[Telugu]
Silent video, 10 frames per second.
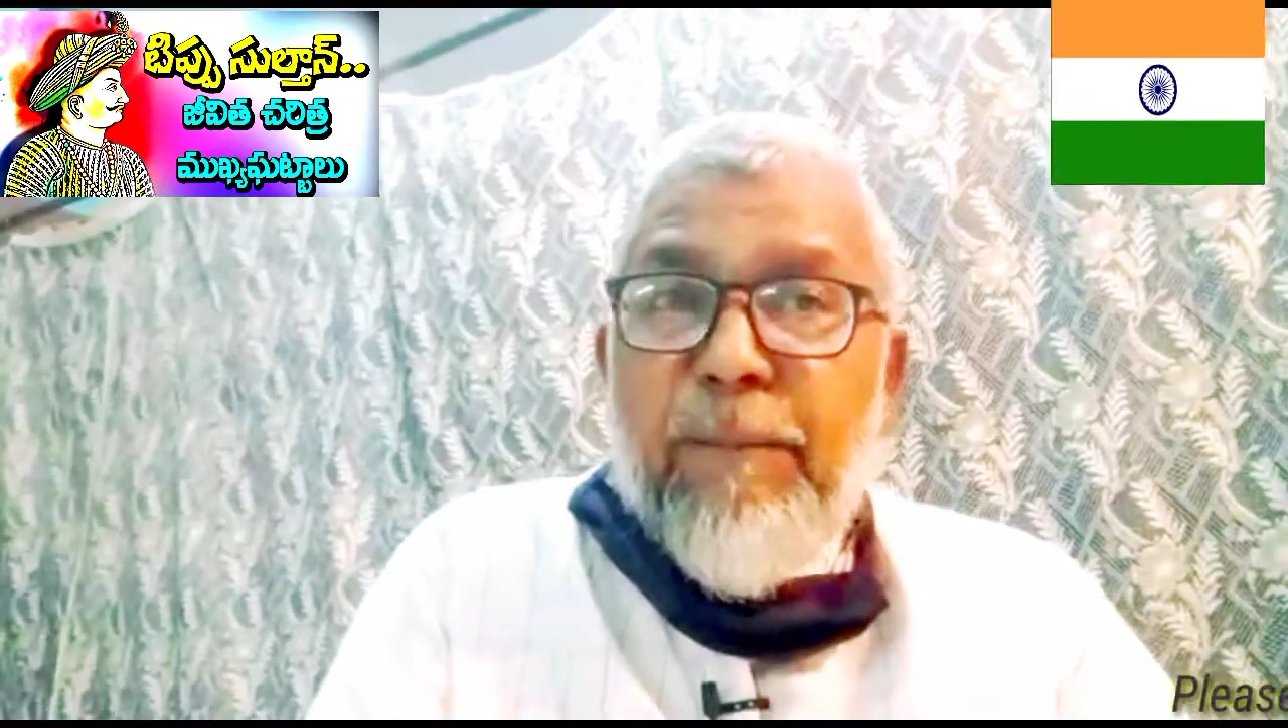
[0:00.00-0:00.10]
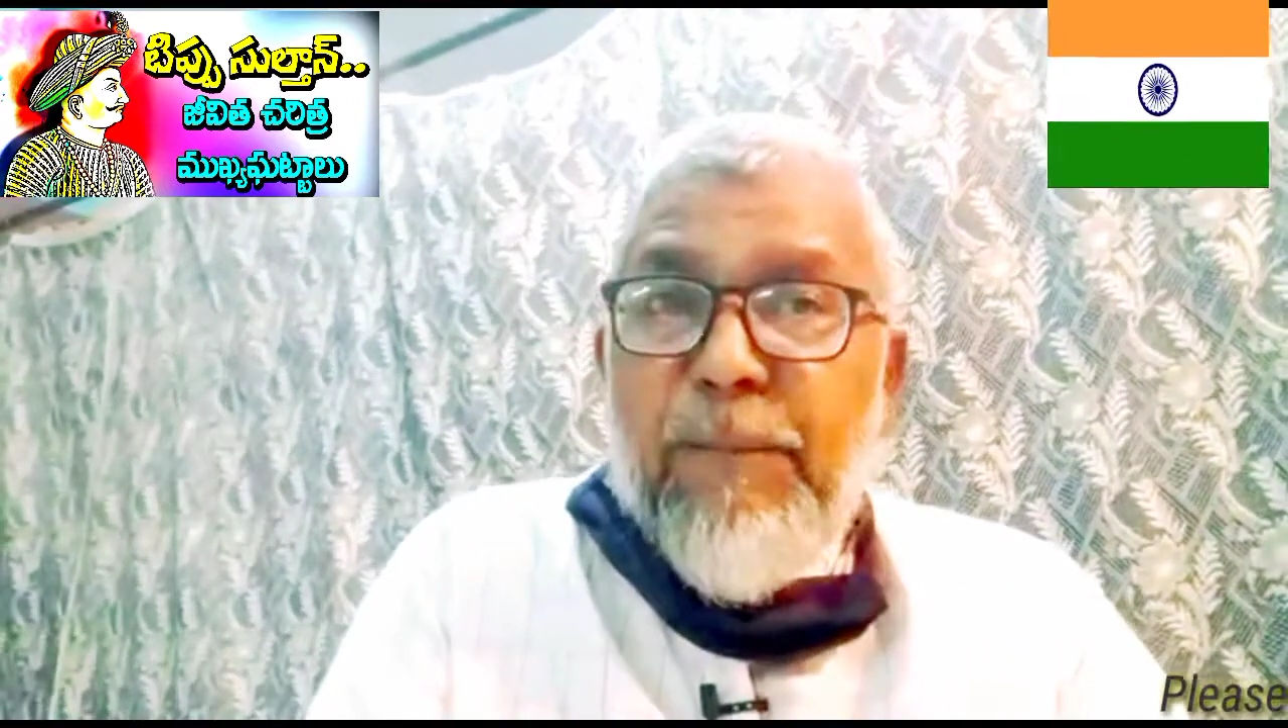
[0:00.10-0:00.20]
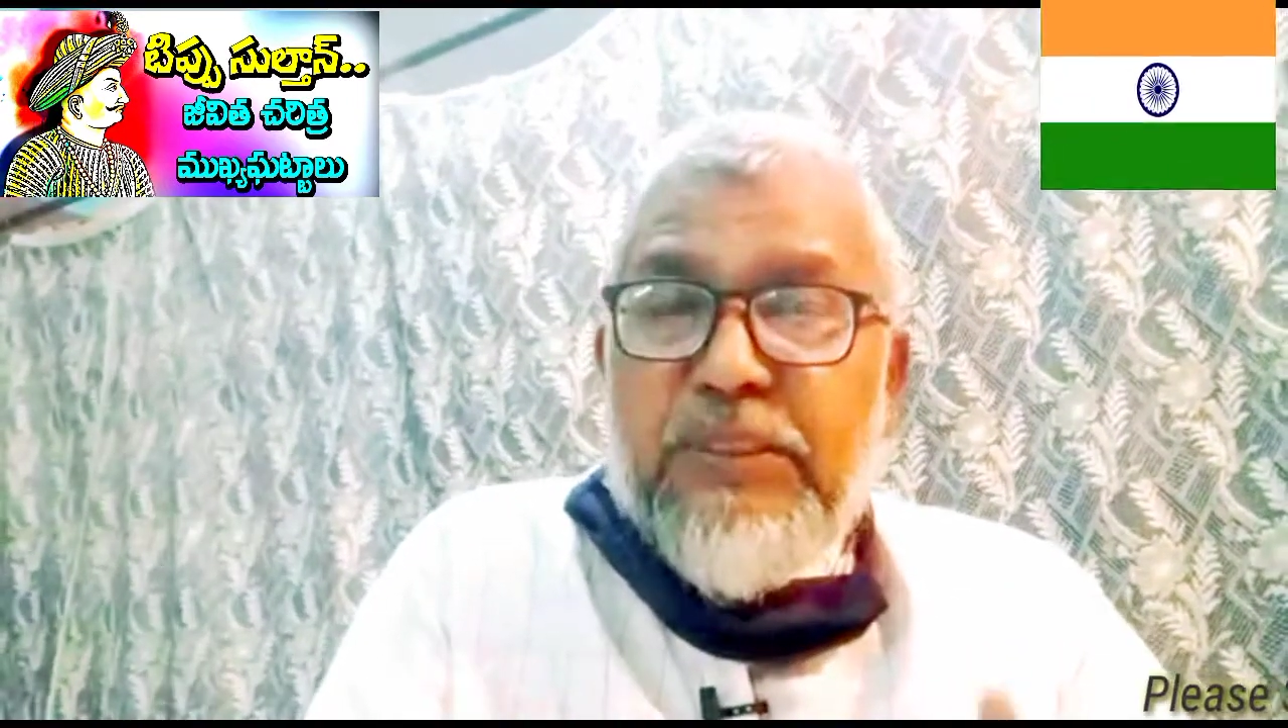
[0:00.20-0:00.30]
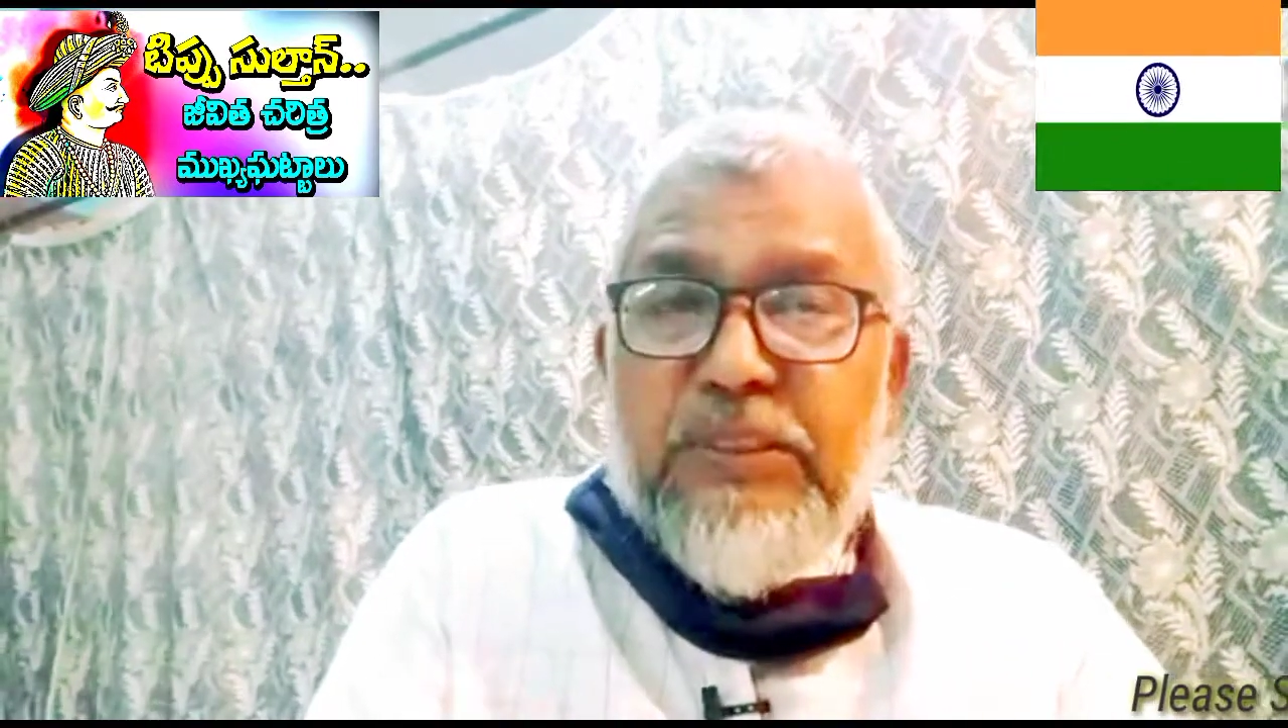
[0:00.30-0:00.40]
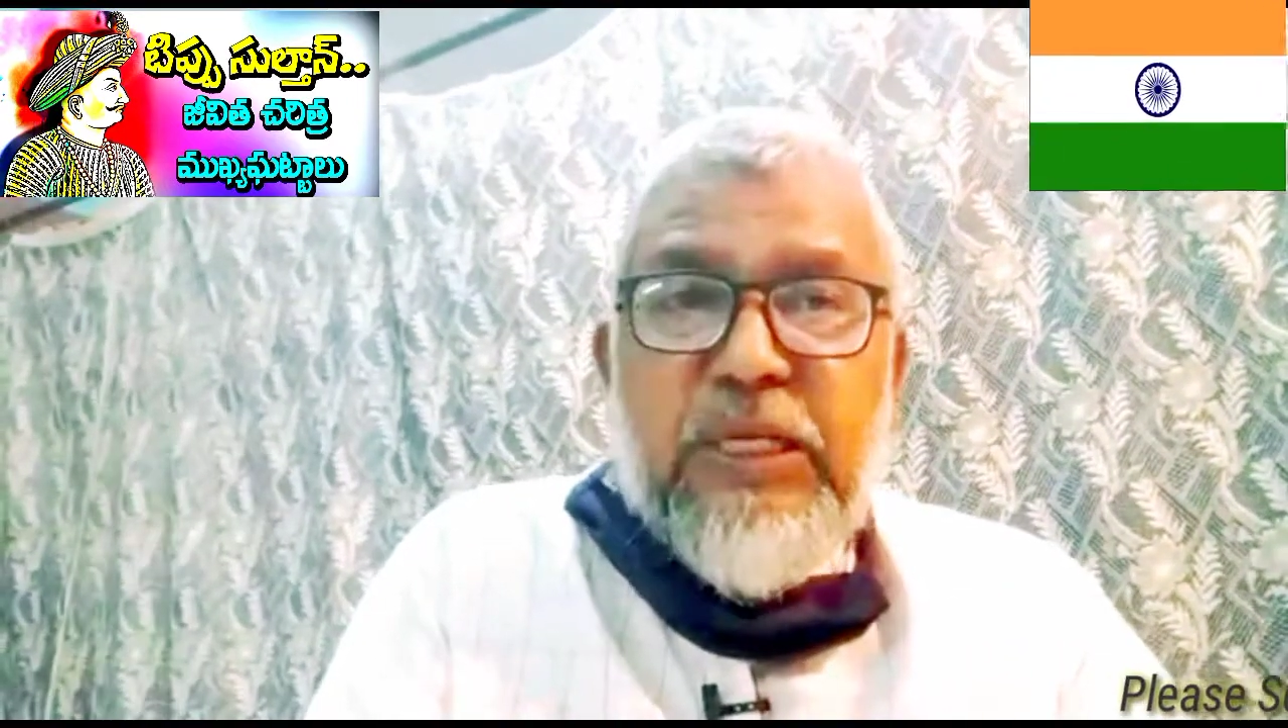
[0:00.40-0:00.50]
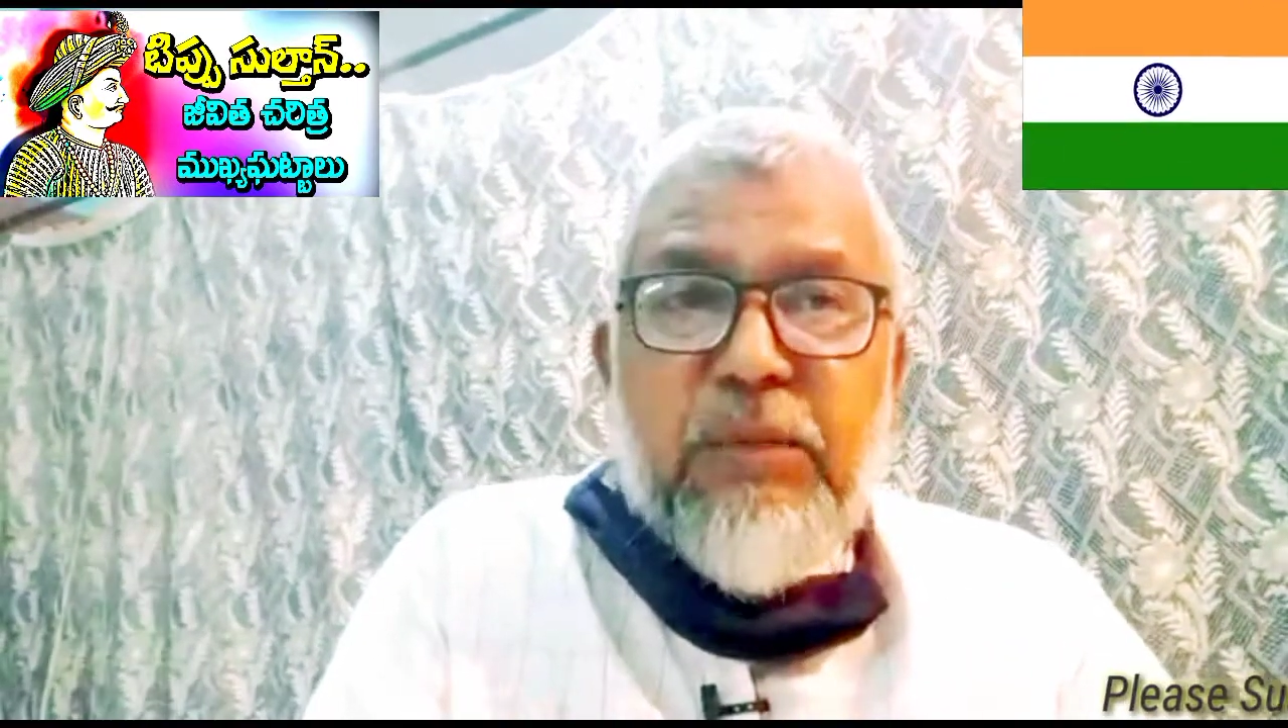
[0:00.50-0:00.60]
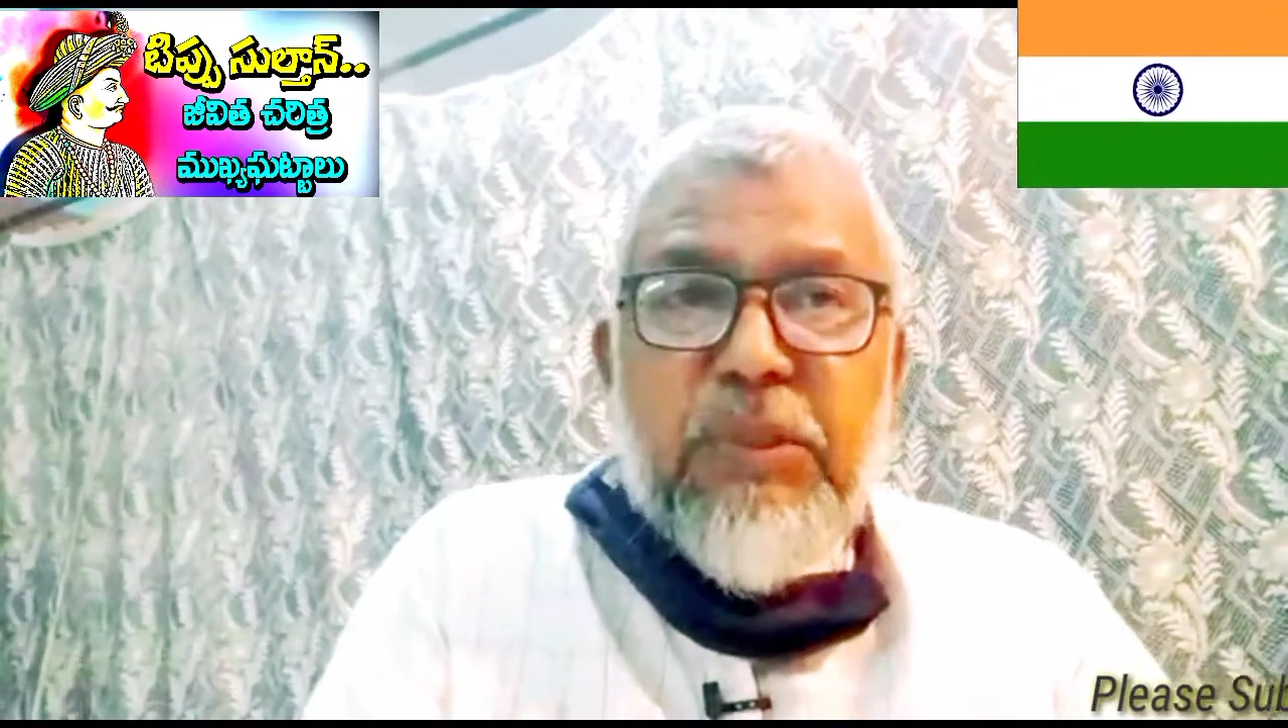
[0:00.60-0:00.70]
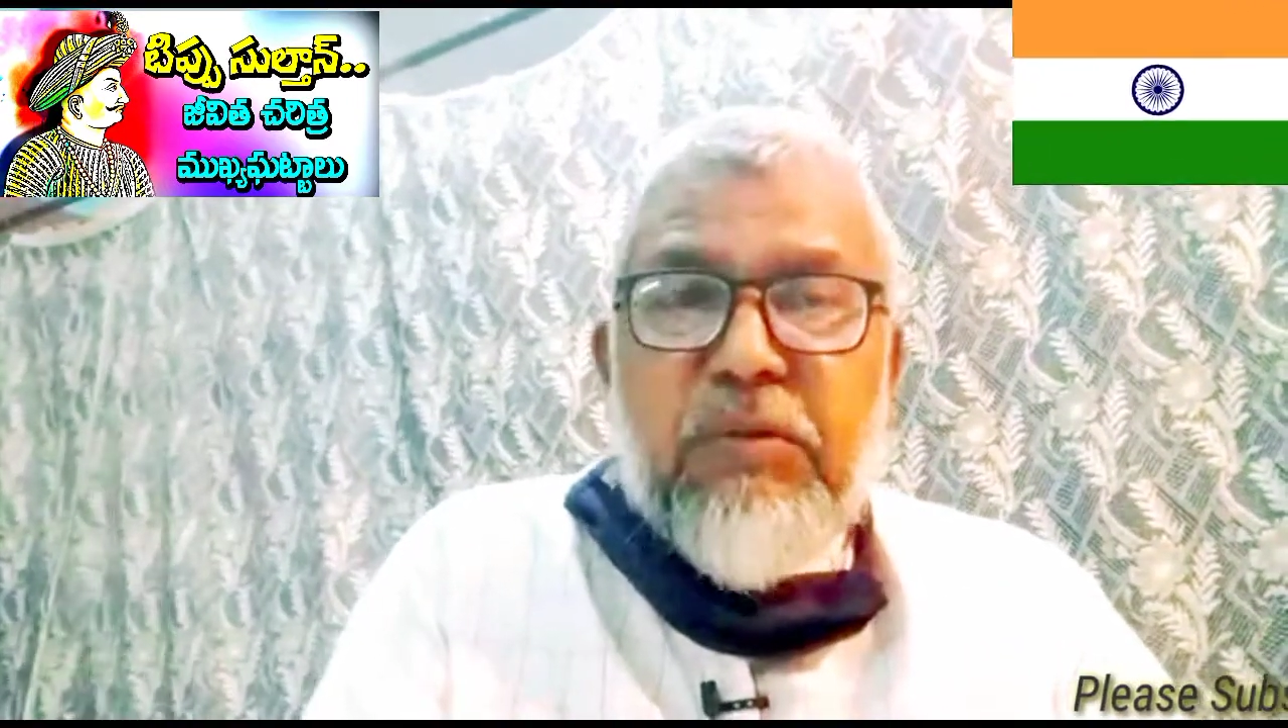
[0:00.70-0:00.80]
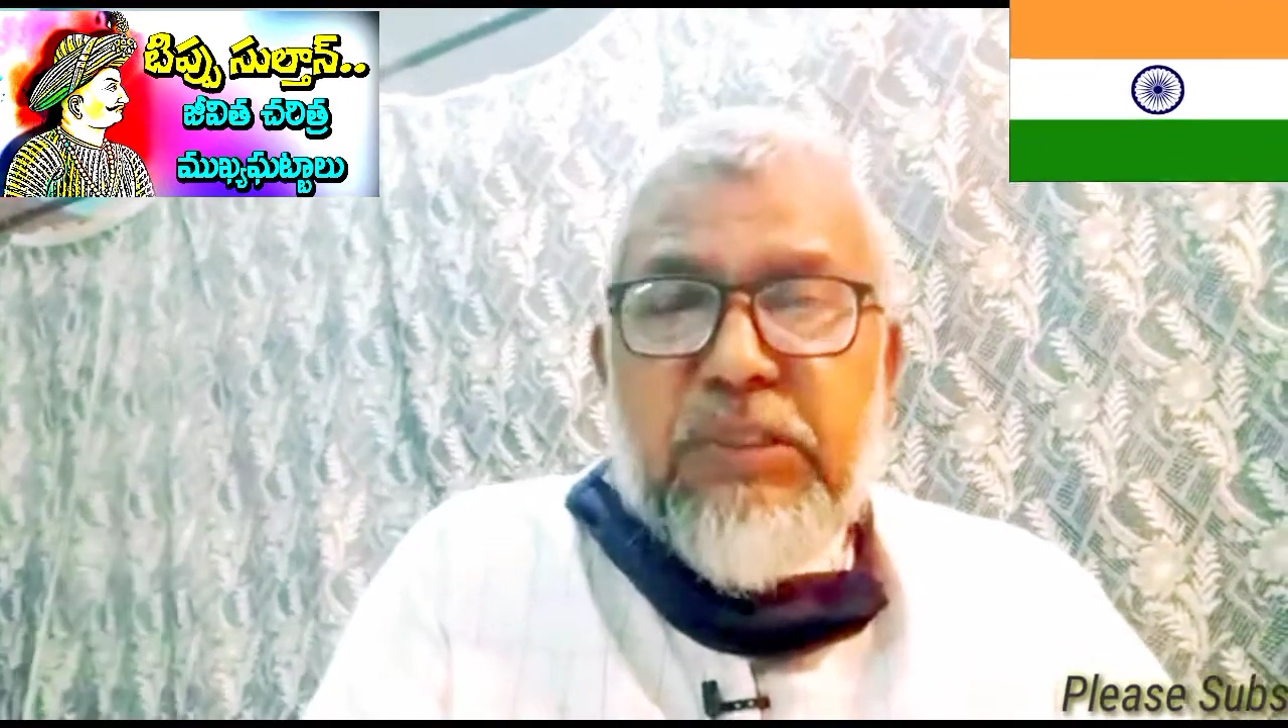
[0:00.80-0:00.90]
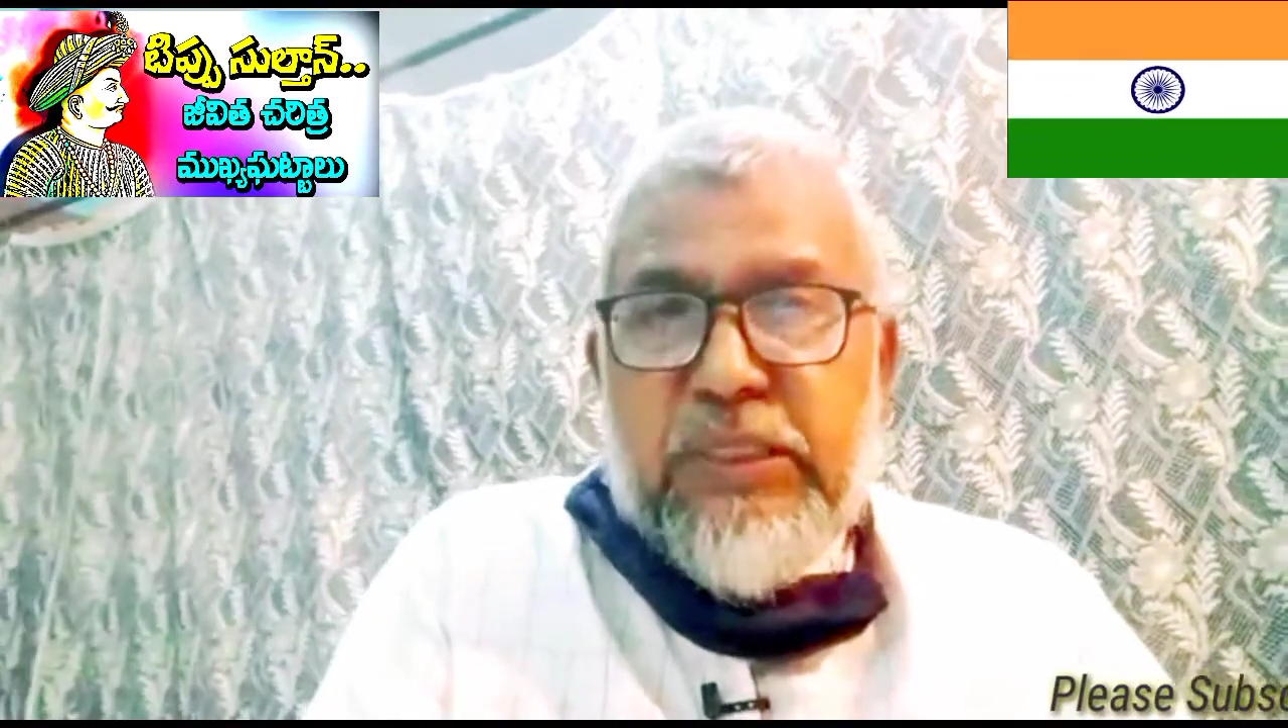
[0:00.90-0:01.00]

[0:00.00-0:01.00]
పద్దెనిమిదవ